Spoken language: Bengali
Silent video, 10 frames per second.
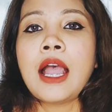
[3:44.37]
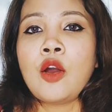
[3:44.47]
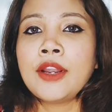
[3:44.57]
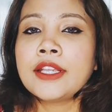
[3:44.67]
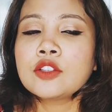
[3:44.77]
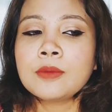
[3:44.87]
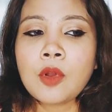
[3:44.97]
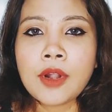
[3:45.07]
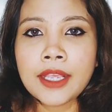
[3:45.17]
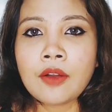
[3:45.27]
অনেক
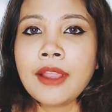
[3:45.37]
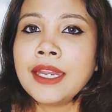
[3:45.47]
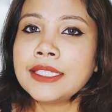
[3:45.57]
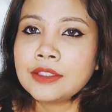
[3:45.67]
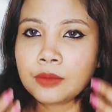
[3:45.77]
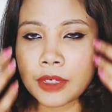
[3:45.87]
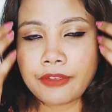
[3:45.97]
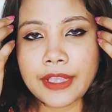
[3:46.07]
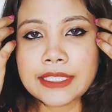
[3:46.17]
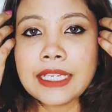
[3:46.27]
সময় অনেক অয়েল আছে তোমরা
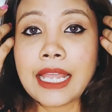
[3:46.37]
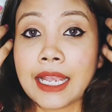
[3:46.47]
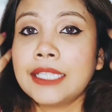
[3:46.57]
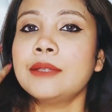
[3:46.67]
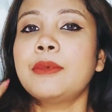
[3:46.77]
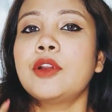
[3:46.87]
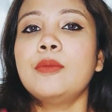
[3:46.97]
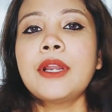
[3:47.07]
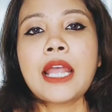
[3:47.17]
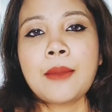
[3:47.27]
ফেসে লাগাতে পারো
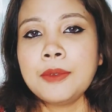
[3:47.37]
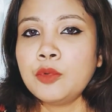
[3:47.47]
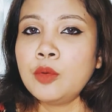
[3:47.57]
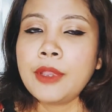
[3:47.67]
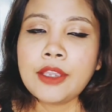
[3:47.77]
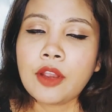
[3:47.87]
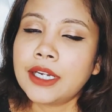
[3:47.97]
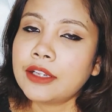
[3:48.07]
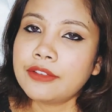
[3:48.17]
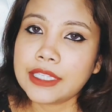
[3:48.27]
বাট আমি বলবো এই
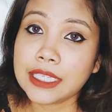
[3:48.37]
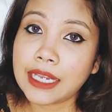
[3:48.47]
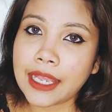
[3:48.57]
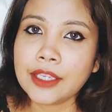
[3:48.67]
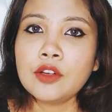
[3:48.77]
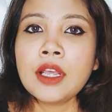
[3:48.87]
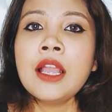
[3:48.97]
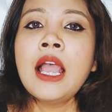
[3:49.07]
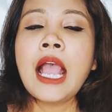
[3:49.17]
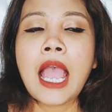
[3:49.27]
অয়েলটা ফেসে লাগিও না
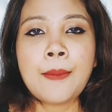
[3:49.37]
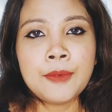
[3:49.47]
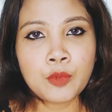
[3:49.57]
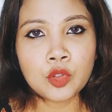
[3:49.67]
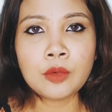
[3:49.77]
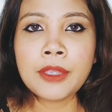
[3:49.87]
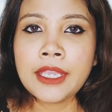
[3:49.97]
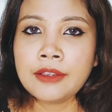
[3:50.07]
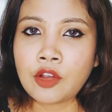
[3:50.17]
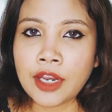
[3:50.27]
আমি প্রথমে
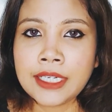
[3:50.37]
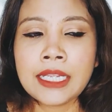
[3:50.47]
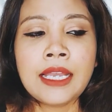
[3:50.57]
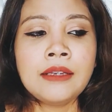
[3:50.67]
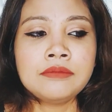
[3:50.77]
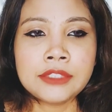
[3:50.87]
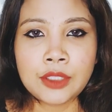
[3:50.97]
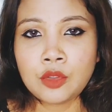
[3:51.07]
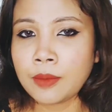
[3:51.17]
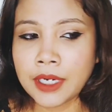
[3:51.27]
এই অয়েলটা
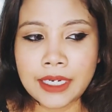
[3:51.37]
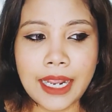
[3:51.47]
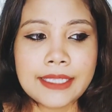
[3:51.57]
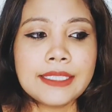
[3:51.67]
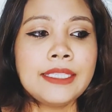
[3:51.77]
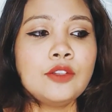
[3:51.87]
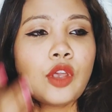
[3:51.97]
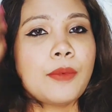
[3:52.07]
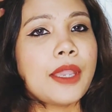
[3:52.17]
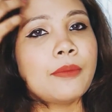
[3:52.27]
যেহেতু আমার ড্রাই স্কিন তো
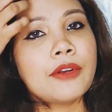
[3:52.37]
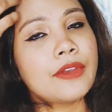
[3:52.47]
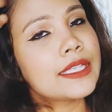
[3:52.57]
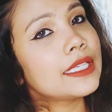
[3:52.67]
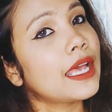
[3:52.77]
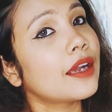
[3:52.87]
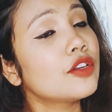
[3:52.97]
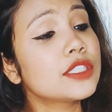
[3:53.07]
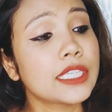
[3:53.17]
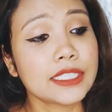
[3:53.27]
আমি একবার ফেসে
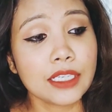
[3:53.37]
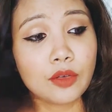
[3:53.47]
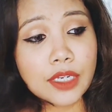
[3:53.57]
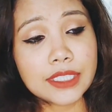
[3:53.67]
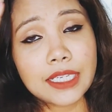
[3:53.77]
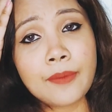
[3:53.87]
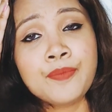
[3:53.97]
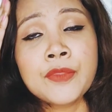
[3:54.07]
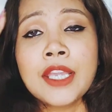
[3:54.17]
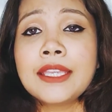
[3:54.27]
লাগানোর চেষ্টা করেছিলাম
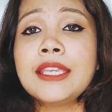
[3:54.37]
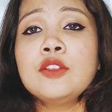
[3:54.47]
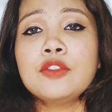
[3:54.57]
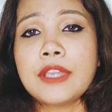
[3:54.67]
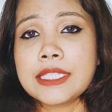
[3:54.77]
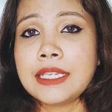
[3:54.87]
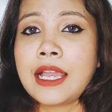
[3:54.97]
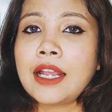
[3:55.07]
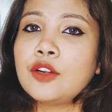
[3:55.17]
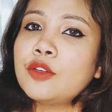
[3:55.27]
কিন্তু ফেসে
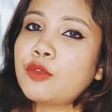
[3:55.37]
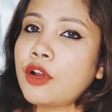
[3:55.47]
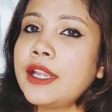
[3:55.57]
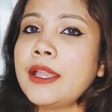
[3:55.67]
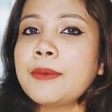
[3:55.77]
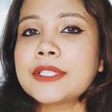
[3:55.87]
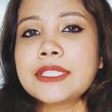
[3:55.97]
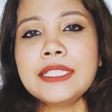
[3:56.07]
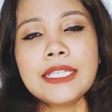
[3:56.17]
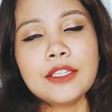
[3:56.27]
লাগানোর ফলে আমার
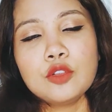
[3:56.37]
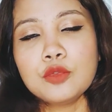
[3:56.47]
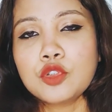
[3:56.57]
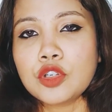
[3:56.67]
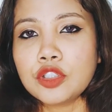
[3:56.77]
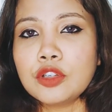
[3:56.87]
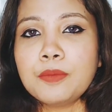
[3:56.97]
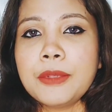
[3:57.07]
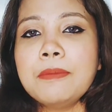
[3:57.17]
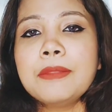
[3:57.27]
স্কিনে কিন্তু ছোট ছোট
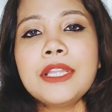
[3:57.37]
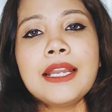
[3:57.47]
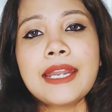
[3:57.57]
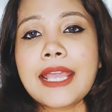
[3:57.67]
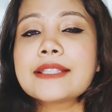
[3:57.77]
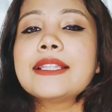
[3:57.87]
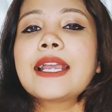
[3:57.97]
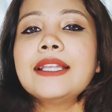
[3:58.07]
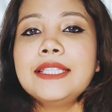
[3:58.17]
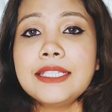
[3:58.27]
পিম্পল আর র্যাশ
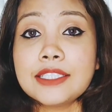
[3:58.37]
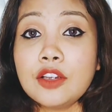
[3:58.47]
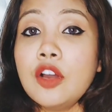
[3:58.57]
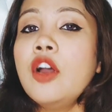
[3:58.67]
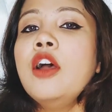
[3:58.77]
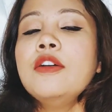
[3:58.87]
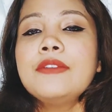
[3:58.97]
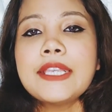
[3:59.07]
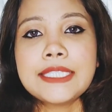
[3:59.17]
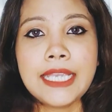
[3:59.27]
দেখা দিয়েছিল
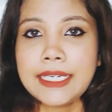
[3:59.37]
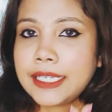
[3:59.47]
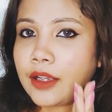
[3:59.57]
ফেসে এটাকে